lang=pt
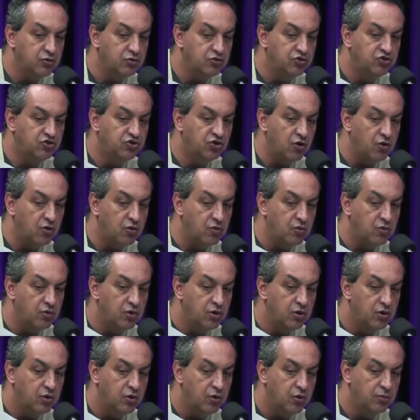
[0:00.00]
John
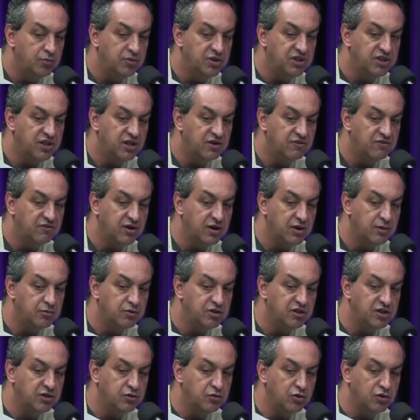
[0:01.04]

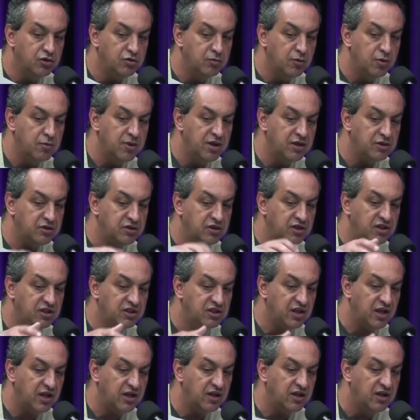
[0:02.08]
observamos em dois momentos que
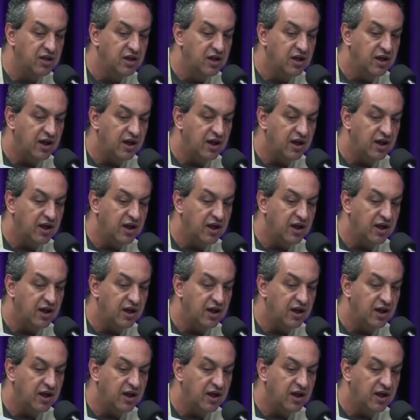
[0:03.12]
segue.